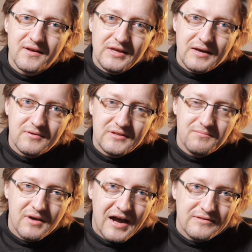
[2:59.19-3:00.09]
I jakby
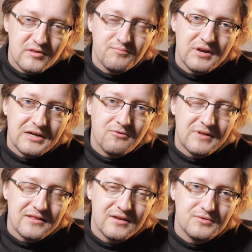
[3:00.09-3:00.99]
ten mechanizm polegał
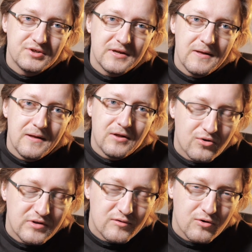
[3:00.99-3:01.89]
na tym, że
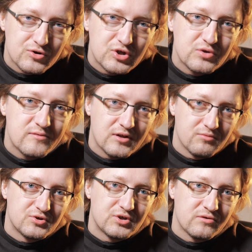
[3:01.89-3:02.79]
on nas odrzuca od
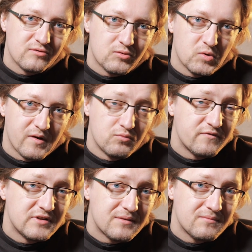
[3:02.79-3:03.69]
Bożego Słowa.
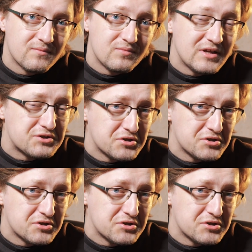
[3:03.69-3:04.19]
Mówi nam, nie